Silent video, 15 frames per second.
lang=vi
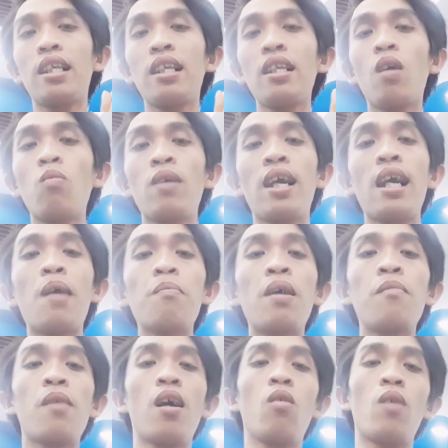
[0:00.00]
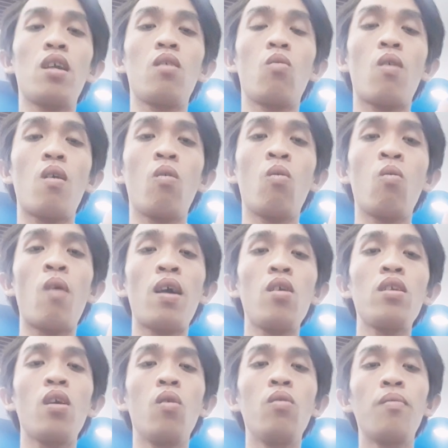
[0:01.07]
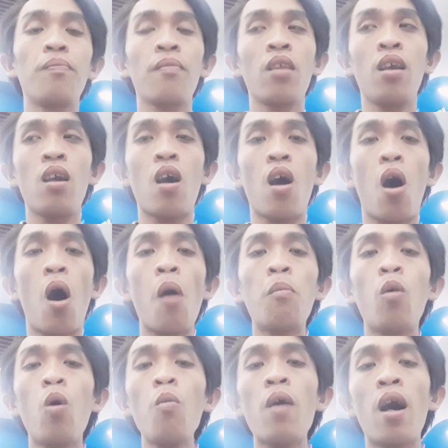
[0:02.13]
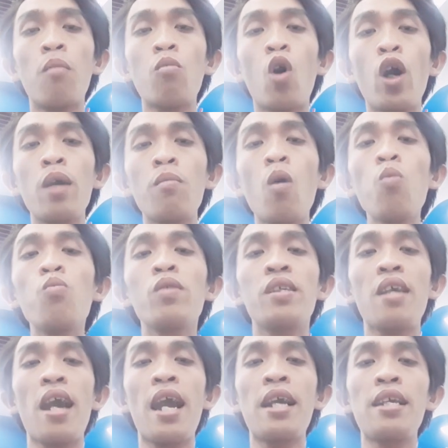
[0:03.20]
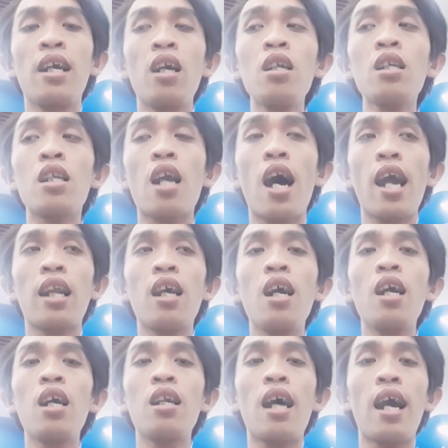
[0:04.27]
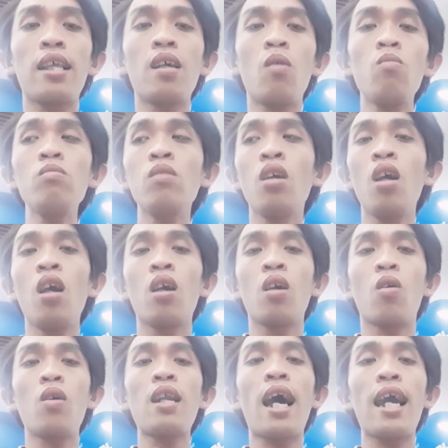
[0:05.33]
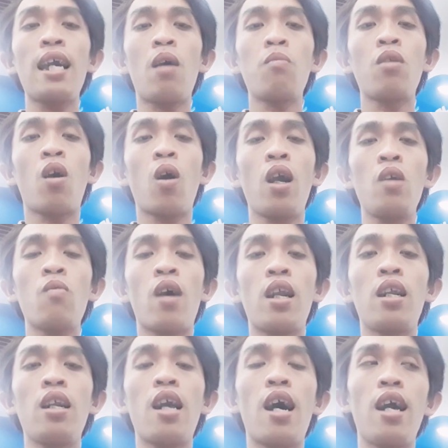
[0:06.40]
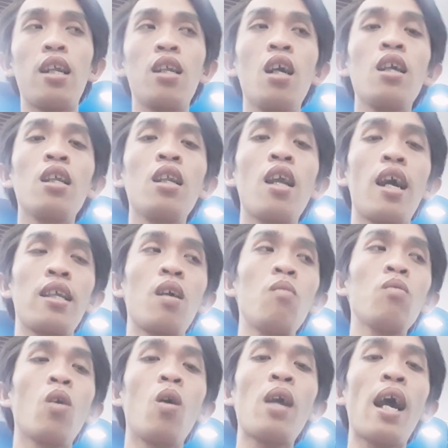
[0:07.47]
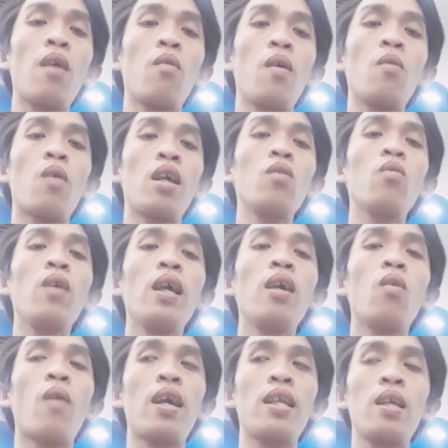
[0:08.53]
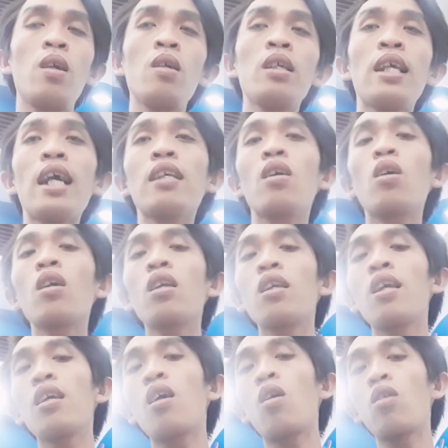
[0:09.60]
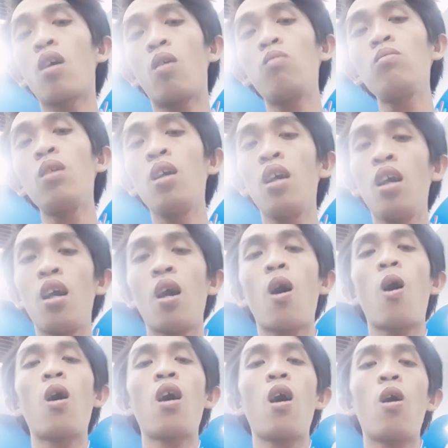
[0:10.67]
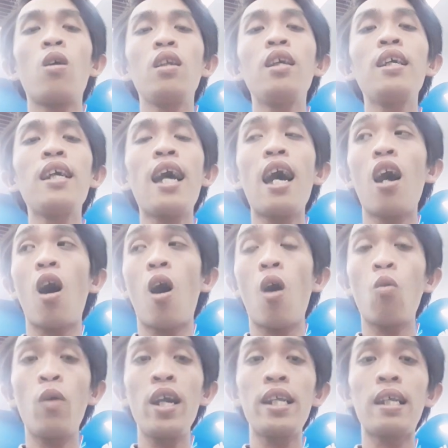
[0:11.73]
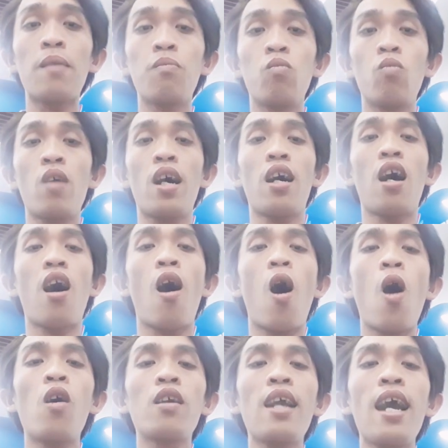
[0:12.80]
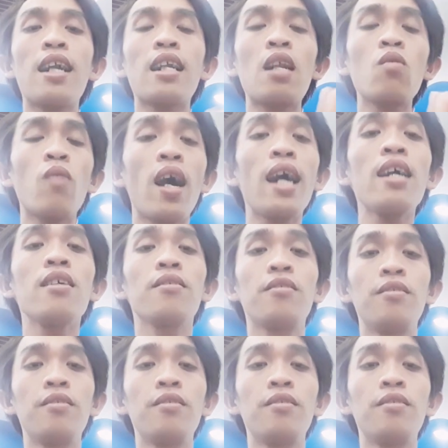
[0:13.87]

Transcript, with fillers: trong thiền âm bên bờ và, và, và vũ trụ họ muốn mà moi móc chuyện những đời tư đời sống của thầy ông nội và đời tư đời sống của thầy nguyên hoàng nhất nguyên và những các sư sư cân cũng họ, họ đưa ra họ quy chụp và họ đang đánh phá